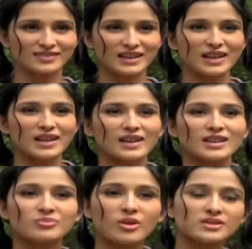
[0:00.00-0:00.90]
में शूट
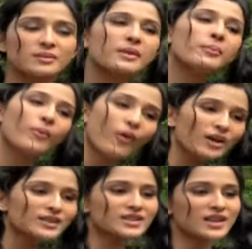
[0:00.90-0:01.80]
कर इस मौसम में
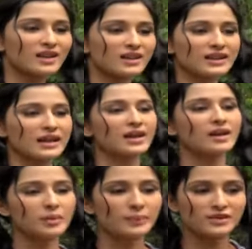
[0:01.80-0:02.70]
बहुत अच्छा लग रहा
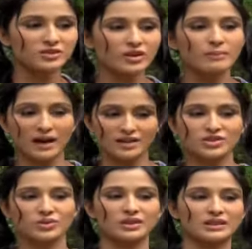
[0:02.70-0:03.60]
है अभी परसों ही
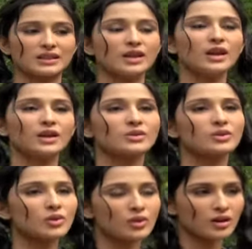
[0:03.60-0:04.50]
बारिश हो रही थी
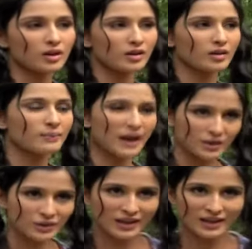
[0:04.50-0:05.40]
तो आ,
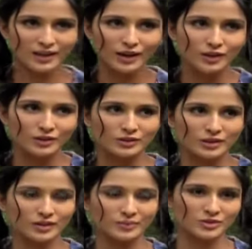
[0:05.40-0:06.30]
पारुल है
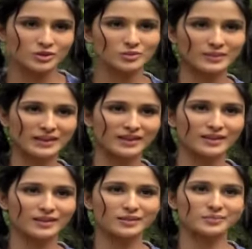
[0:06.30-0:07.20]
जो
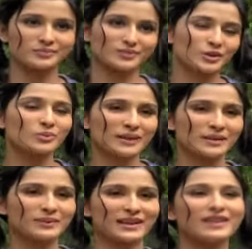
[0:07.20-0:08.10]
मेरी
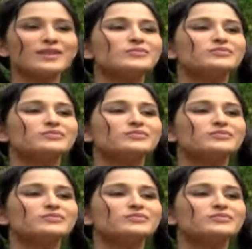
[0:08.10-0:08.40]
रूममेट भी है